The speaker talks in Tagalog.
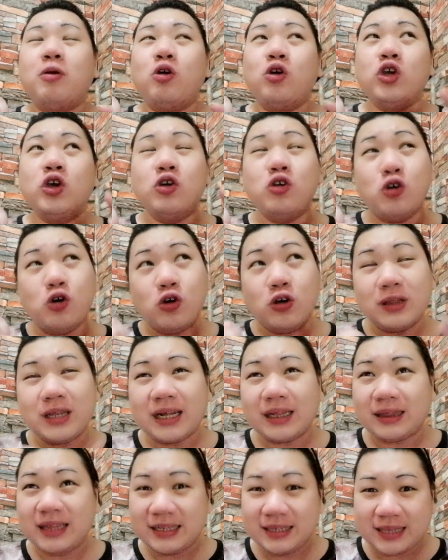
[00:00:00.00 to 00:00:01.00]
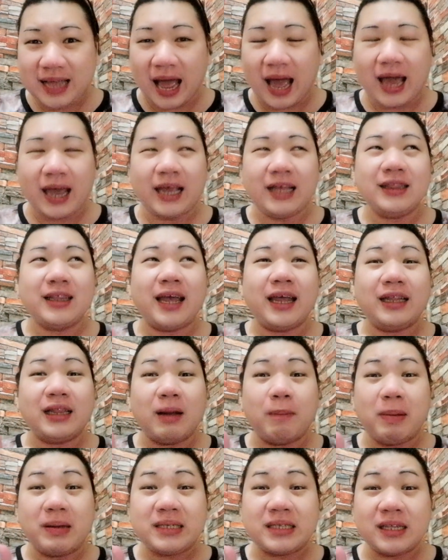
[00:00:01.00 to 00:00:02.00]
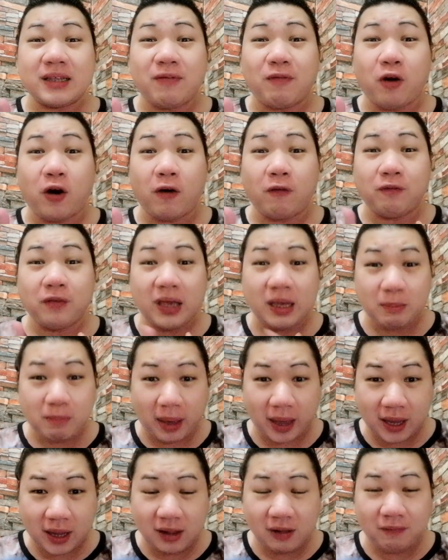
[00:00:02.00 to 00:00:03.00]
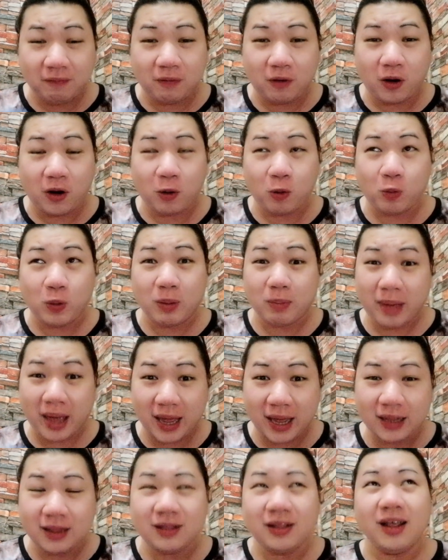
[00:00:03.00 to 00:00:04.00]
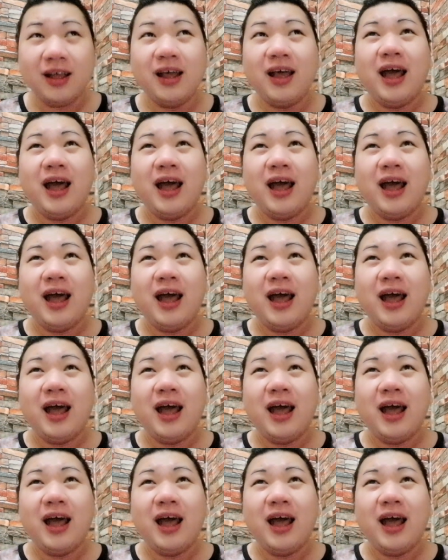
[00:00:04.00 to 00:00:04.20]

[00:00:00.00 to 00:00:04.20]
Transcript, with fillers: yung unang design na ilabas na for female, for women.